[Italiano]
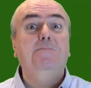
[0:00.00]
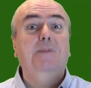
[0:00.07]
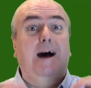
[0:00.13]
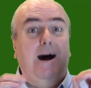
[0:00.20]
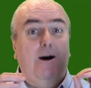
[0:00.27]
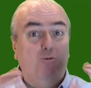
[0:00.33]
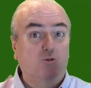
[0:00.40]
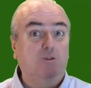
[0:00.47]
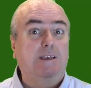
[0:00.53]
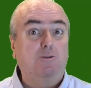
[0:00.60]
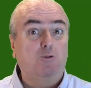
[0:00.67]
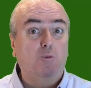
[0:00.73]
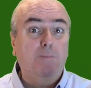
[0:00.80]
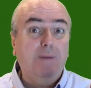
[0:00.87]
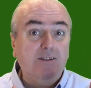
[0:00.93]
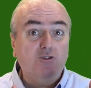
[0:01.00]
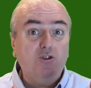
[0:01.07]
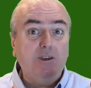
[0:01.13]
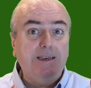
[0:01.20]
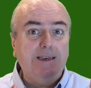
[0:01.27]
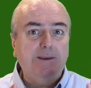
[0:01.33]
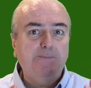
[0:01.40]
Ha usato
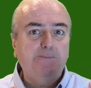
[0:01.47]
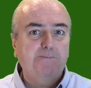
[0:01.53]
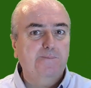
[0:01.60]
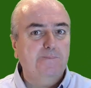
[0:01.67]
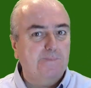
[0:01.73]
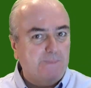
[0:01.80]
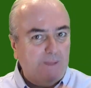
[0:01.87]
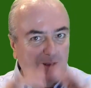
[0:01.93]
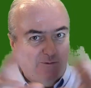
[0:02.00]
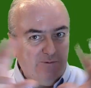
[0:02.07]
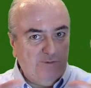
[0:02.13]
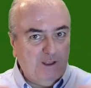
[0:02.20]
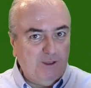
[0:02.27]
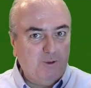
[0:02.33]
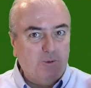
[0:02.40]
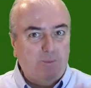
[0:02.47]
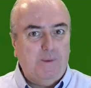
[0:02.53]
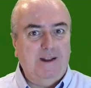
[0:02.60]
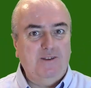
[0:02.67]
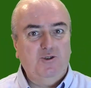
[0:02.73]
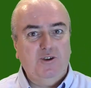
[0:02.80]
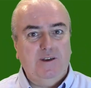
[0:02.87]
magie? Effetto
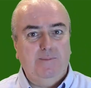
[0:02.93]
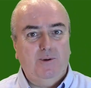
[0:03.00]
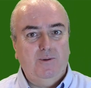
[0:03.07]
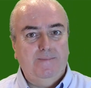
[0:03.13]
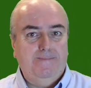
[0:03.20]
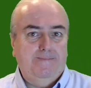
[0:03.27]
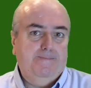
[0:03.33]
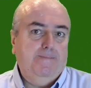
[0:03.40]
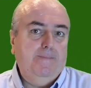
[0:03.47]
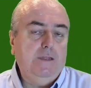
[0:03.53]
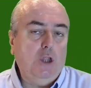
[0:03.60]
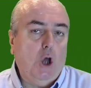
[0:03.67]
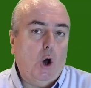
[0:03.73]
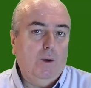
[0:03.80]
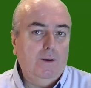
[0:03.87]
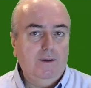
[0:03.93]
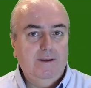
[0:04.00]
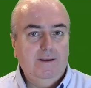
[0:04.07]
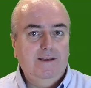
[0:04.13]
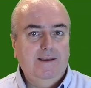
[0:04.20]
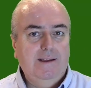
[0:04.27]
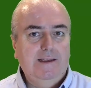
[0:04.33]
placebo? No.
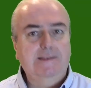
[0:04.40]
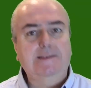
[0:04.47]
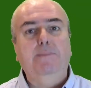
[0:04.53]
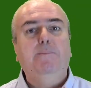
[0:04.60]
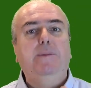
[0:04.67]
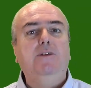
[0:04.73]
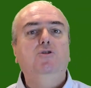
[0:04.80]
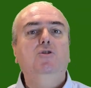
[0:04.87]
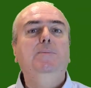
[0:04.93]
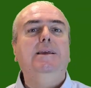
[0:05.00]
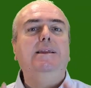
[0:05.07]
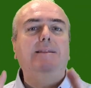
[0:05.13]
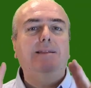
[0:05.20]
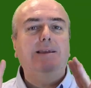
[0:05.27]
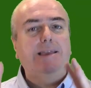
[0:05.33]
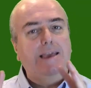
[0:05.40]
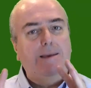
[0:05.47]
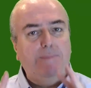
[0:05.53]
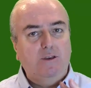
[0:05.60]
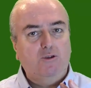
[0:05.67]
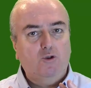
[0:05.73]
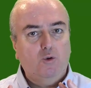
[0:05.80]
Semplicemente chi ha
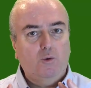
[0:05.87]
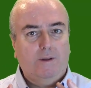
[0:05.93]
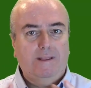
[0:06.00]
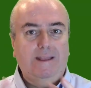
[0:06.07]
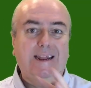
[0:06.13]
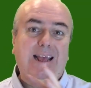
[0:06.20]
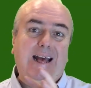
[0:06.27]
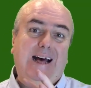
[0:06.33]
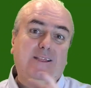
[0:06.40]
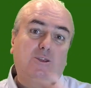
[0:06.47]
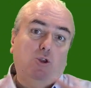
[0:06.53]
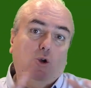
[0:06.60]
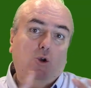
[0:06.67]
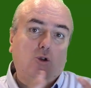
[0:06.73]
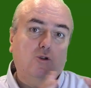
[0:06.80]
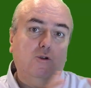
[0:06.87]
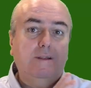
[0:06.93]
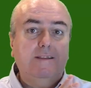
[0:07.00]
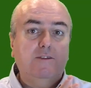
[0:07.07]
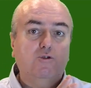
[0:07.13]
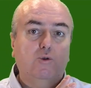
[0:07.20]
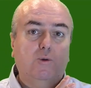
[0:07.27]
messo ordine ha tolto il
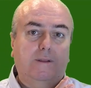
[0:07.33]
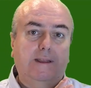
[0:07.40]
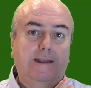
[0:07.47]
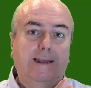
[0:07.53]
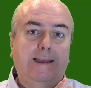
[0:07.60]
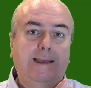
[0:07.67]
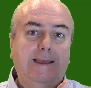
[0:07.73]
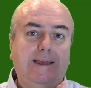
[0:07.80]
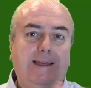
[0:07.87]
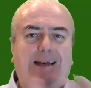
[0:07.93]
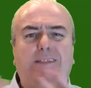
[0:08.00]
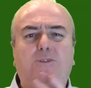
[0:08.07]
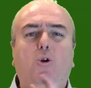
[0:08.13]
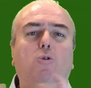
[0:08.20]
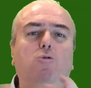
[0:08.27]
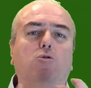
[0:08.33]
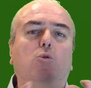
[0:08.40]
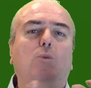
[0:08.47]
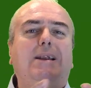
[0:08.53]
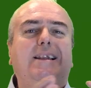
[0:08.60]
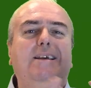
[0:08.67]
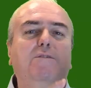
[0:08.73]
disordine, ha tolto
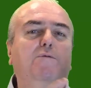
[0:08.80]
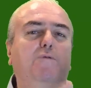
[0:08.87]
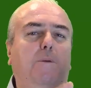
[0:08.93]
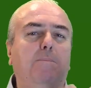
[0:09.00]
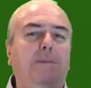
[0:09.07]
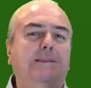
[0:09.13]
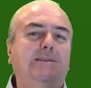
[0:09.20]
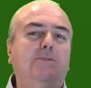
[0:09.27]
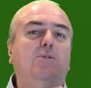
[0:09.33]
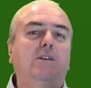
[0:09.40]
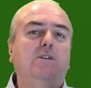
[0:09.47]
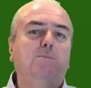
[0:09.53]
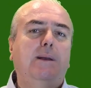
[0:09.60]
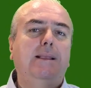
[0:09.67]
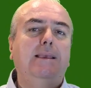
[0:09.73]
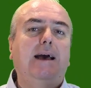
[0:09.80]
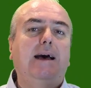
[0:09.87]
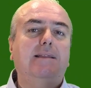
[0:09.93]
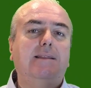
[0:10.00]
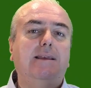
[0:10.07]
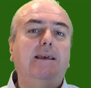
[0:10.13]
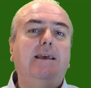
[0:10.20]
quelle informazioni
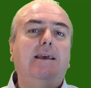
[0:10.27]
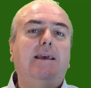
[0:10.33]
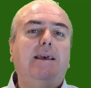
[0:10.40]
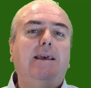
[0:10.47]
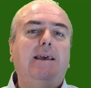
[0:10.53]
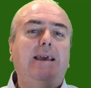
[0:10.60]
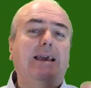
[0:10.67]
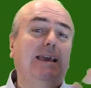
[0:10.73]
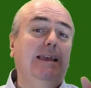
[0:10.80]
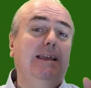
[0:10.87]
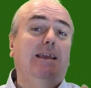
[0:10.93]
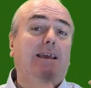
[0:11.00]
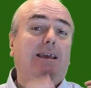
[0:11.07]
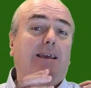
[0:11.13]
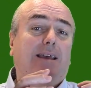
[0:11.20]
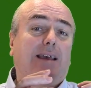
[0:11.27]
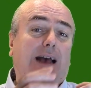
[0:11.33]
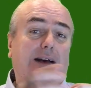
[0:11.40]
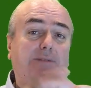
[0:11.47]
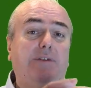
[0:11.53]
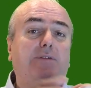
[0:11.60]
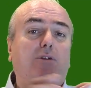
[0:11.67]
sbagliate che
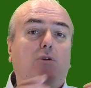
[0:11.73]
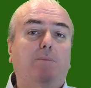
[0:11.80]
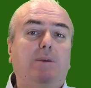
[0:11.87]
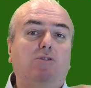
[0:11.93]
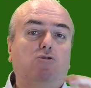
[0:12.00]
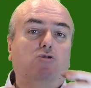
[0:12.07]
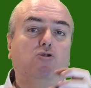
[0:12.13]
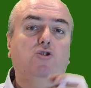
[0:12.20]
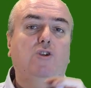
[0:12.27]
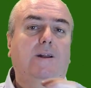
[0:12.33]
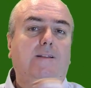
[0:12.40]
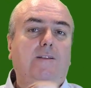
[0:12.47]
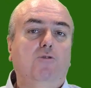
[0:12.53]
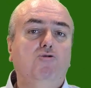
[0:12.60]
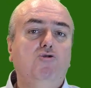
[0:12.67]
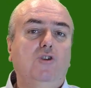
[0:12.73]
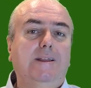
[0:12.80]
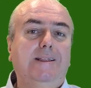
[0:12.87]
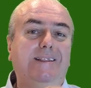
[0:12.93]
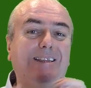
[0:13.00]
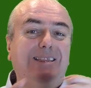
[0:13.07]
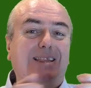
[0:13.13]
avevano messo certi
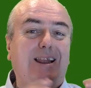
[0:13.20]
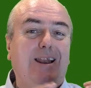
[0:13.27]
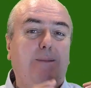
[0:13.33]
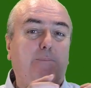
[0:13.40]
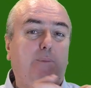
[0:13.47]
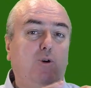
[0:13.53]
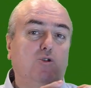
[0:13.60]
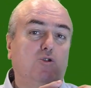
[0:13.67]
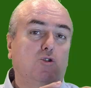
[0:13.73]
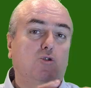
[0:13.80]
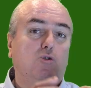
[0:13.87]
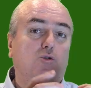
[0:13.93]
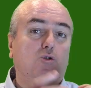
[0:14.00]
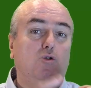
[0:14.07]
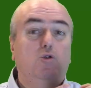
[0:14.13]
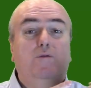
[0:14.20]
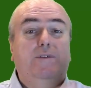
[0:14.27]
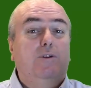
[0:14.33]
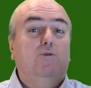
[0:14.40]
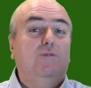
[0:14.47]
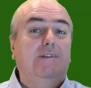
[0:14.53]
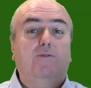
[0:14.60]
oggetti nel posto dove
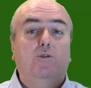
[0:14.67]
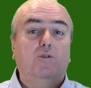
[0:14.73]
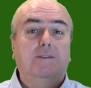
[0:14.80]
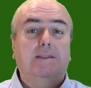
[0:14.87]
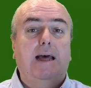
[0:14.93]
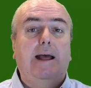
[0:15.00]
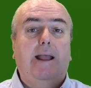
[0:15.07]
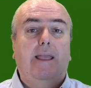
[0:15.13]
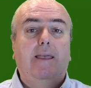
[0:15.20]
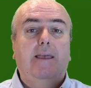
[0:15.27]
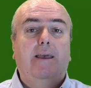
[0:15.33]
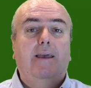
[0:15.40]
non devono stare